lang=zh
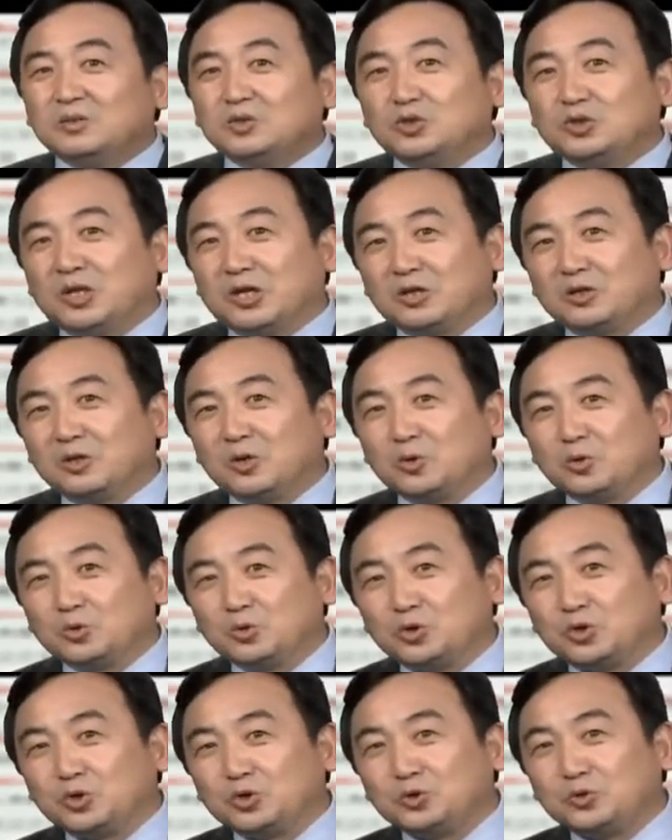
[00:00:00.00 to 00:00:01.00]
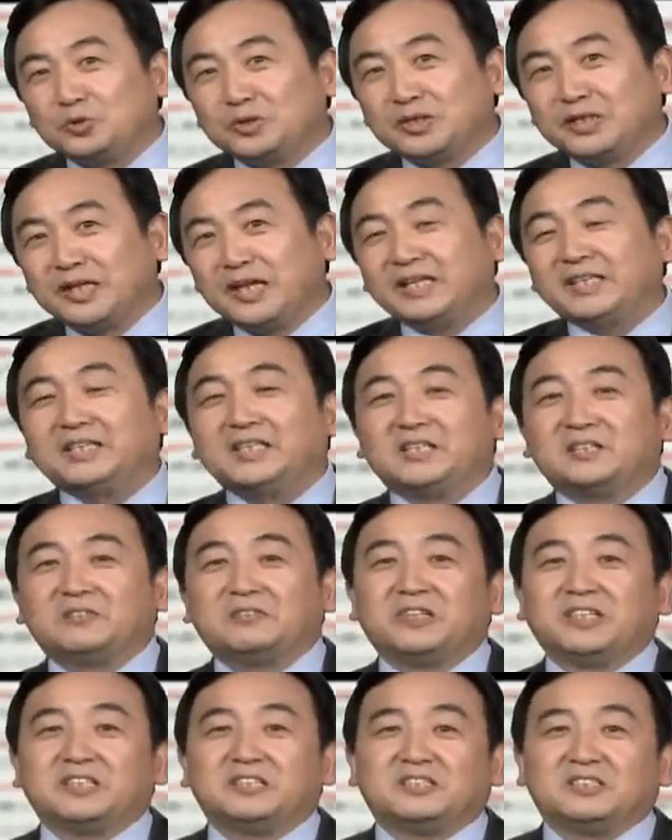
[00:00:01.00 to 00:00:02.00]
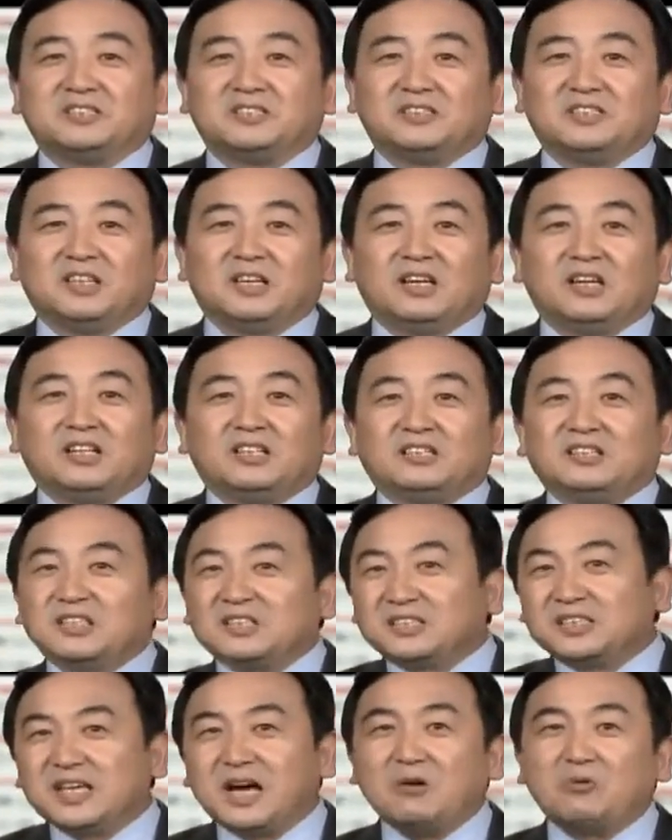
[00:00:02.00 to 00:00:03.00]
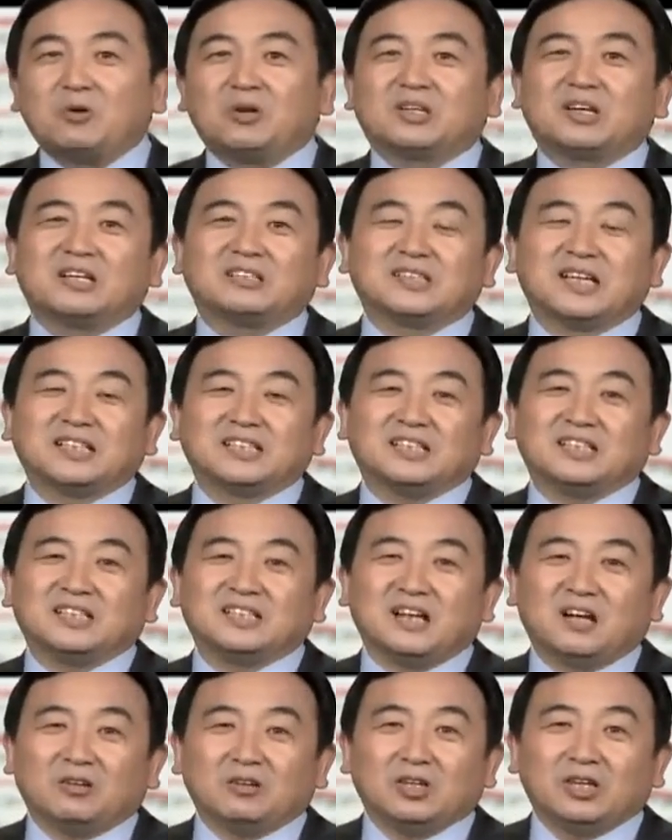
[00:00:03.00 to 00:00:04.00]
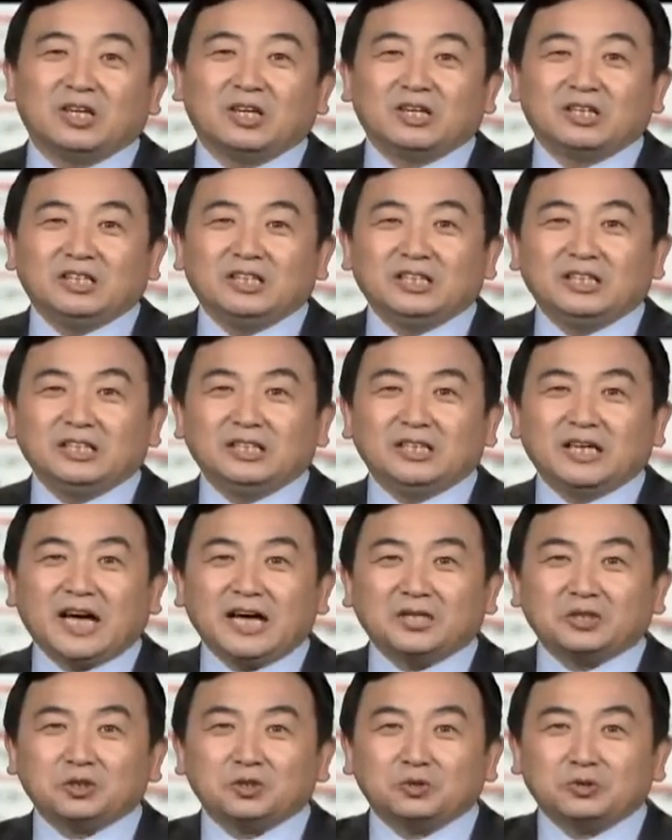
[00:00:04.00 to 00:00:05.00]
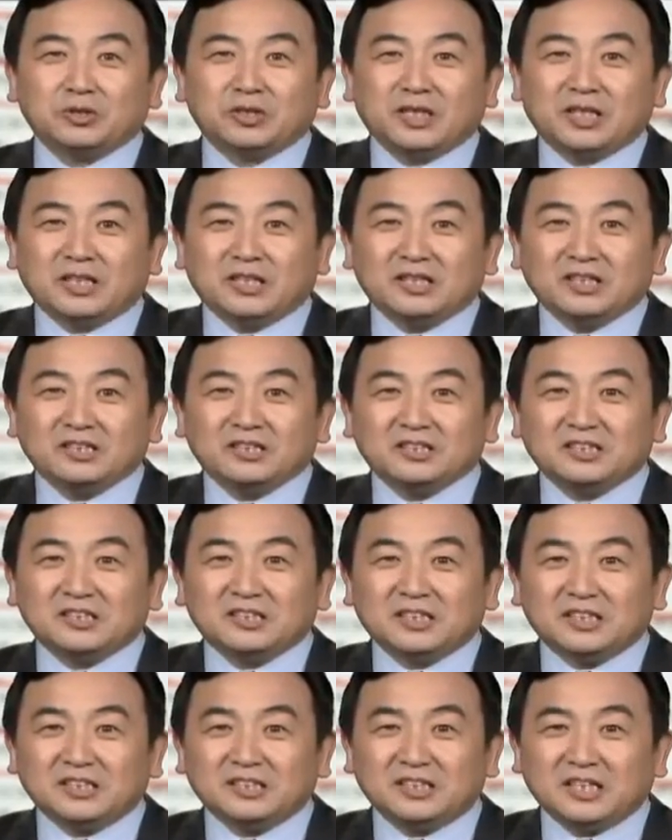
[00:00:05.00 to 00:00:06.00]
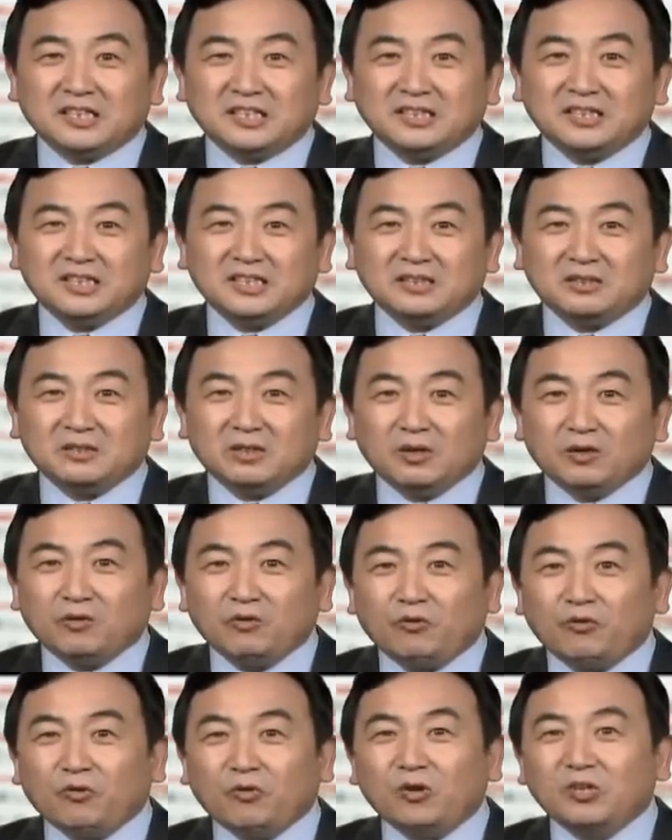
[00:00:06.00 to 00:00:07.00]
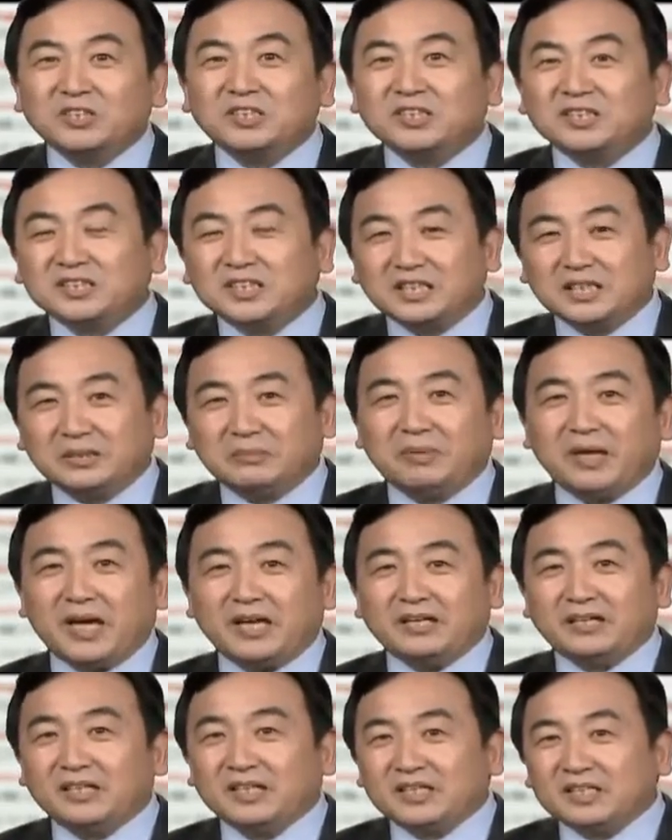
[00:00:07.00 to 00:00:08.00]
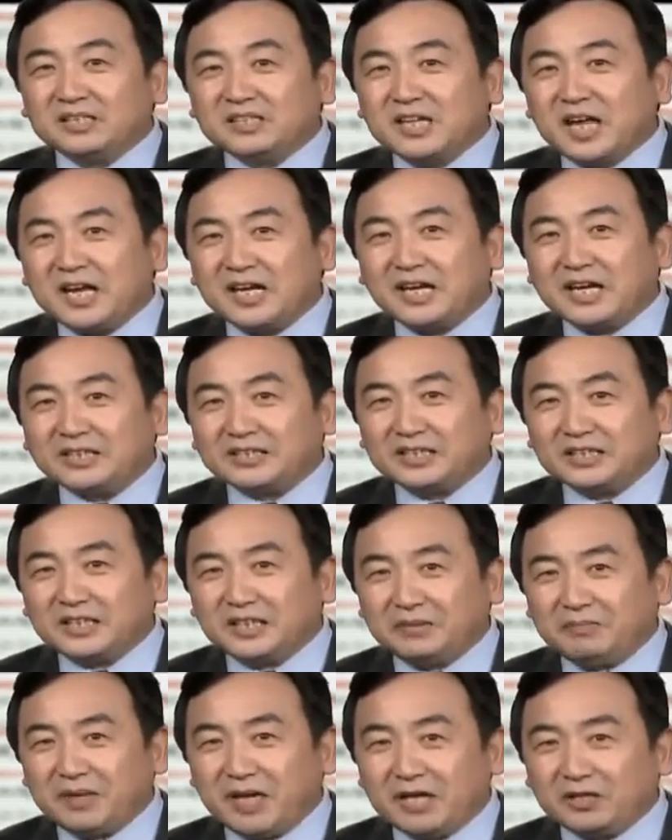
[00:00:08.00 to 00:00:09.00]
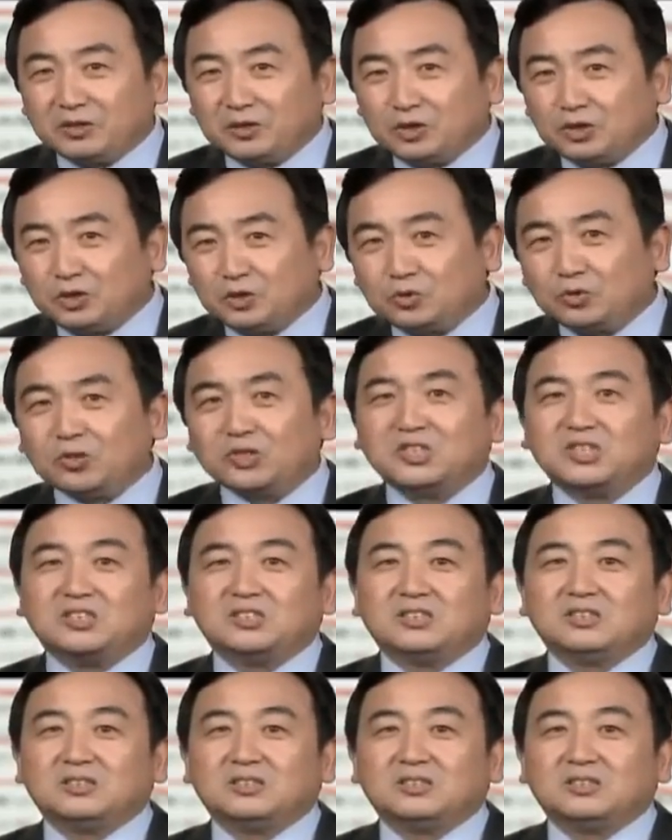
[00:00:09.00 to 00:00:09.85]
能够顺天意而为之。正像我刚才提到，应该顺着自己人性、佛性的一面、善良的一面去做事。